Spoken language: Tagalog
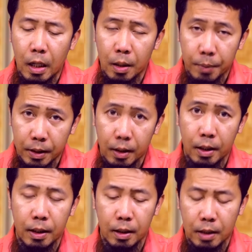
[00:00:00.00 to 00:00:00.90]
ang karapatan ng
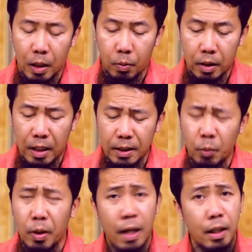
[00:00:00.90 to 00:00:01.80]
kanyang asawa. kasi
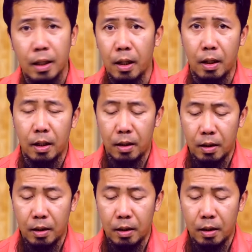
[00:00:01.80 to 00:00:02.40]
wala na talaga.